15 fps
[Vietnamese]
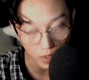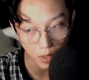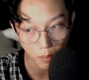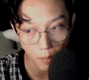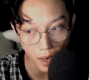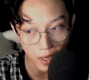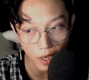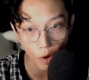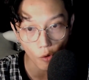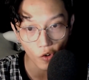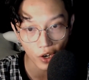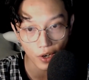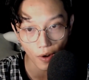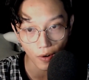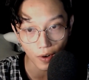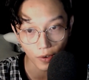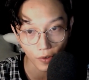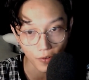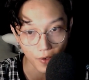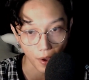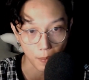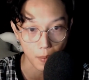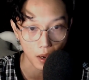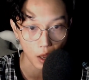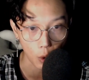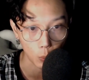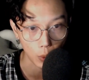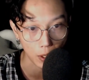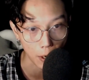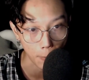Bác dâu khi đó là có dặn bạn Hồng
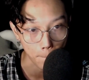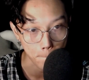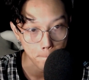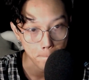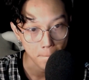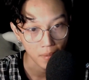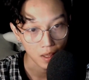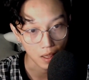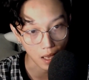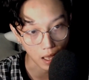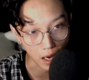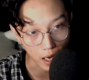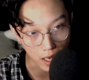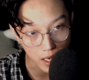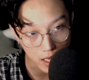này nè, là lấy